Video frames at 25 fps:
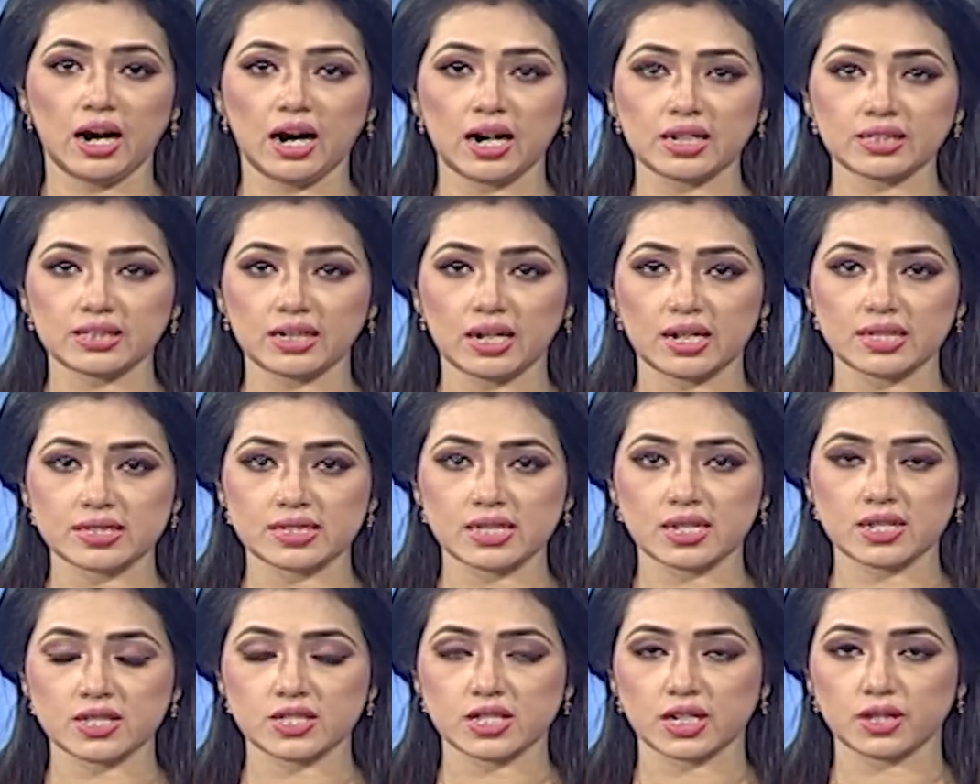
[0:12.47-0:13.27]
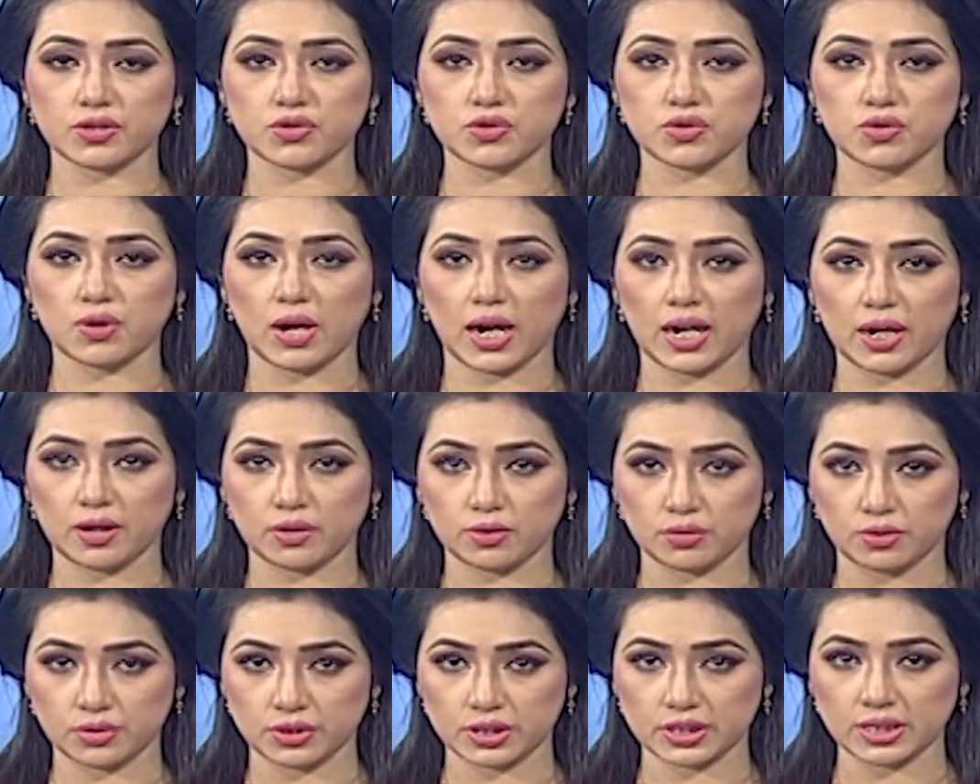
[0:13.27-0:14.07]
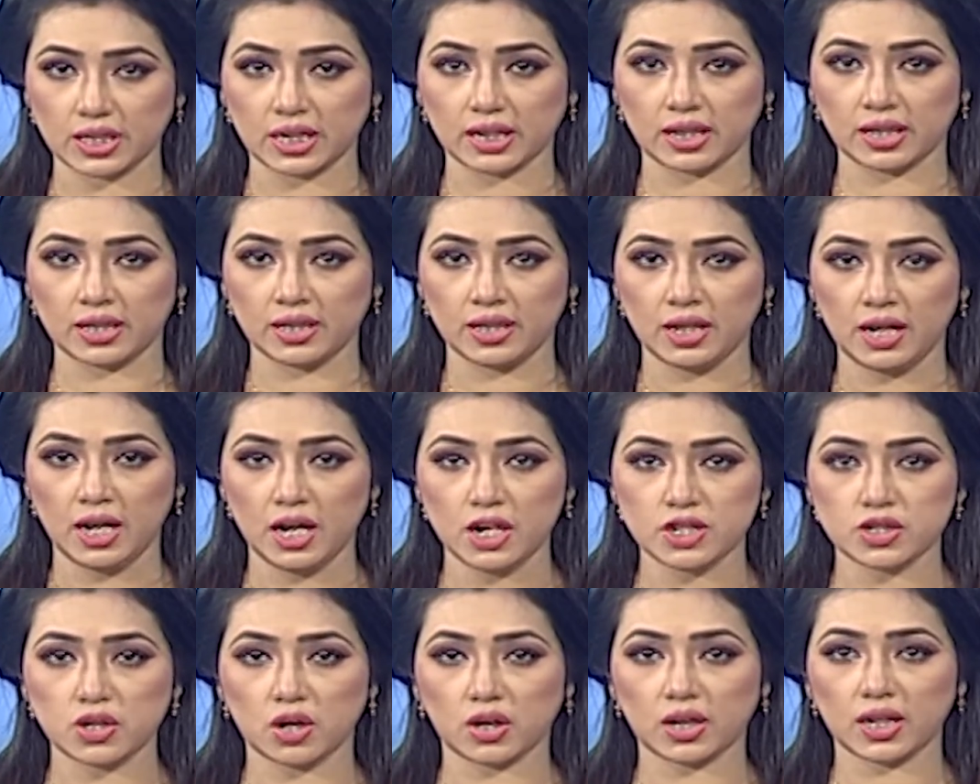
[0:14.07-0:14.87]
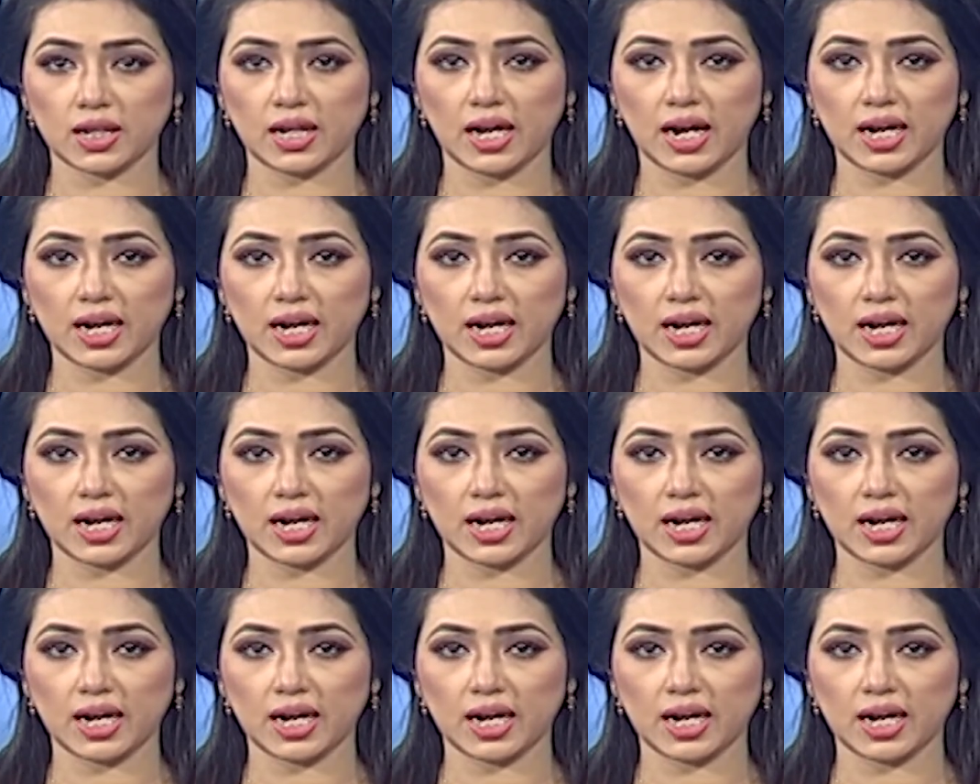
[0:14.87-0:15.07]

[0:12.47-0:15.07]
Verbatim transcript: আট হাজার সাতশো এগারো কোটি টাকা সকালে